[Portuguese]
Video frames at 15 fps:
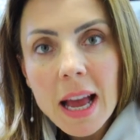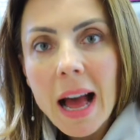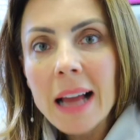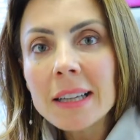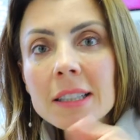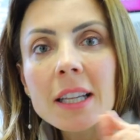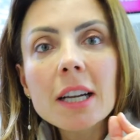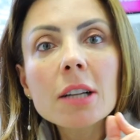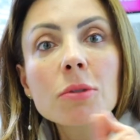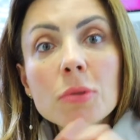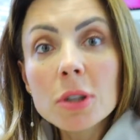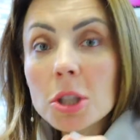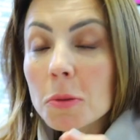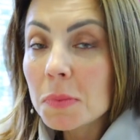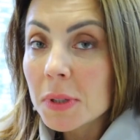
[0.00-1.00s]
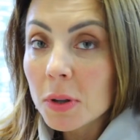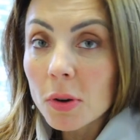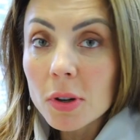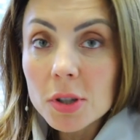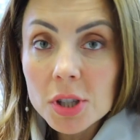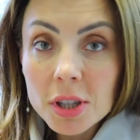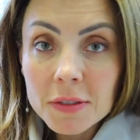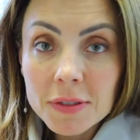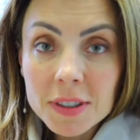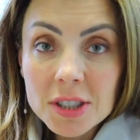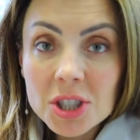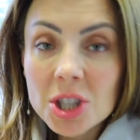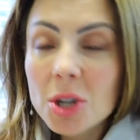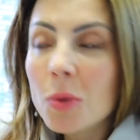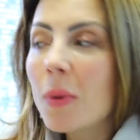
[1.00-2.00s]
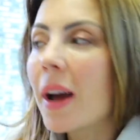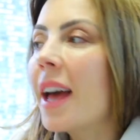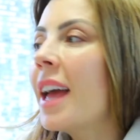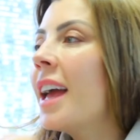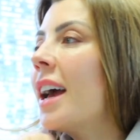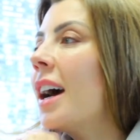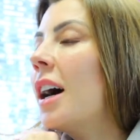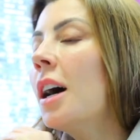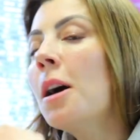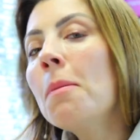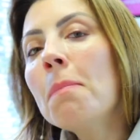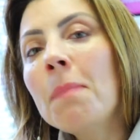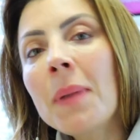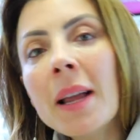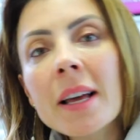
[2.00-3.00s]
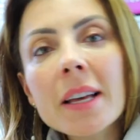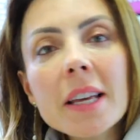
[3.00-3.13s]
A literatura de psicologia infantil é ampla